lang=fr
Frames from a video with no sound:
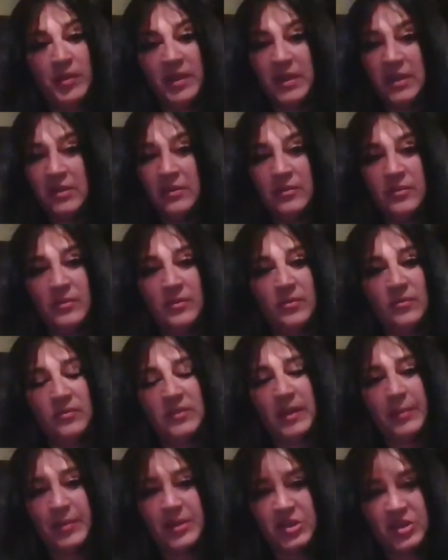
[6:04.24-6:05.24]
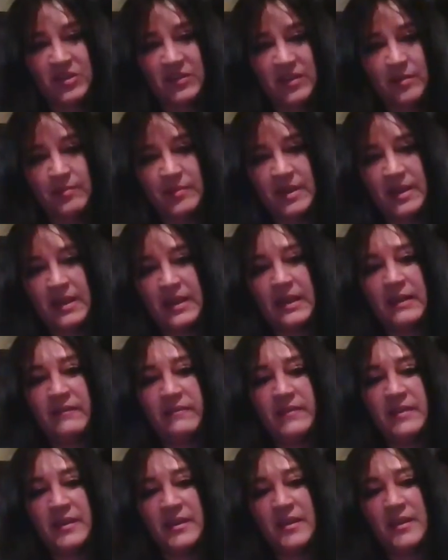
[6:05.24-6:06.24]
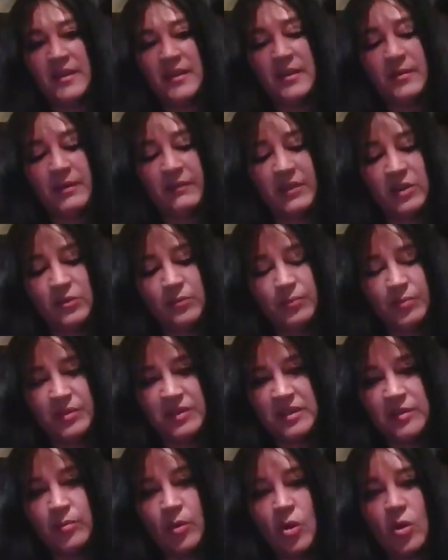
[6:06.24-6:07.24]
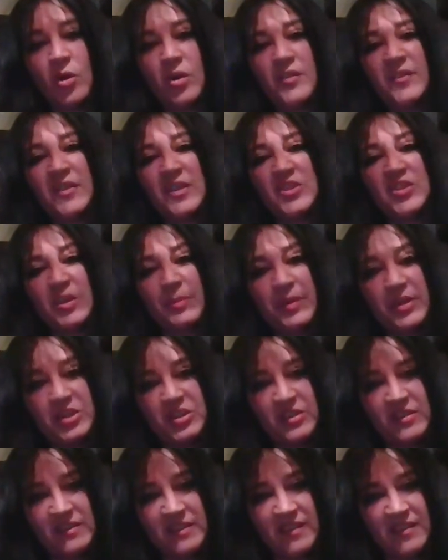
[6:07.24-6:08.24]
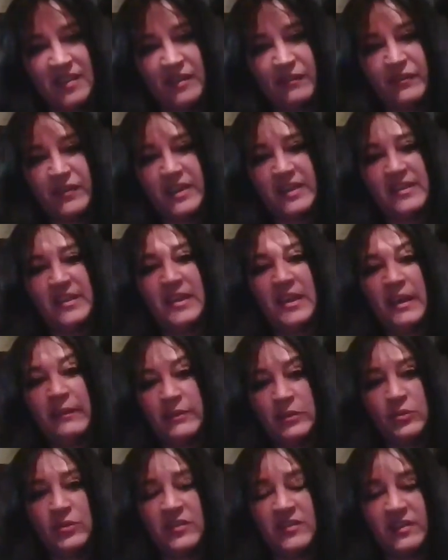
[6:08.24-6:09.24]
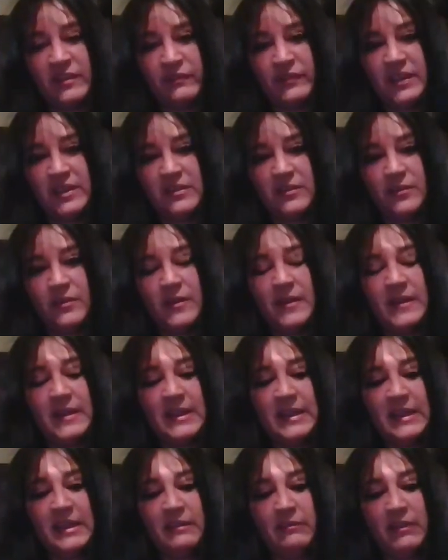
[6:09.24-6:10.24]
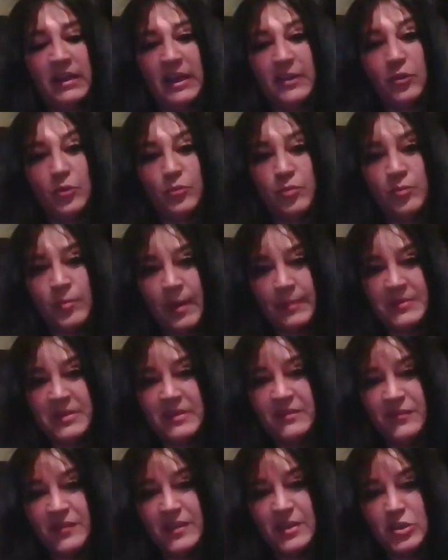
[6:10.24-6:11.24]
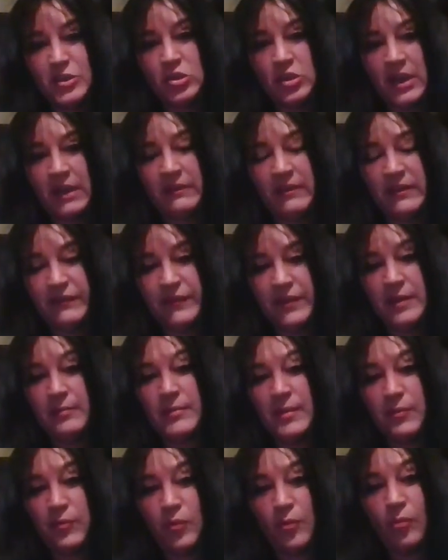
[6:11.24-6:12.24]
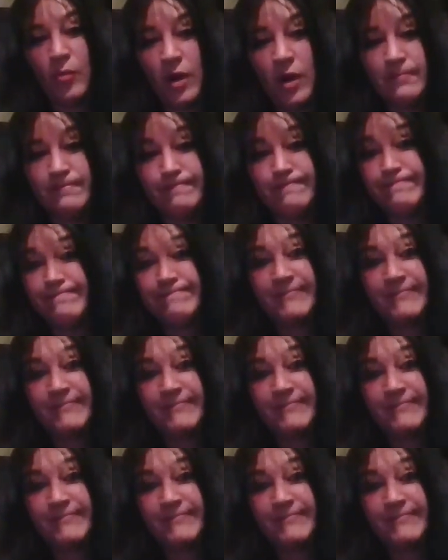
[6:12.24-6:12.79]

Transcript: brillantes. Après, je les ai bien lavées avec une petite brosse et après, j'ai désinfecté avec du désinfectant. Voilà, donc pour ma petite fille, je l'avais fait, mais pour moi,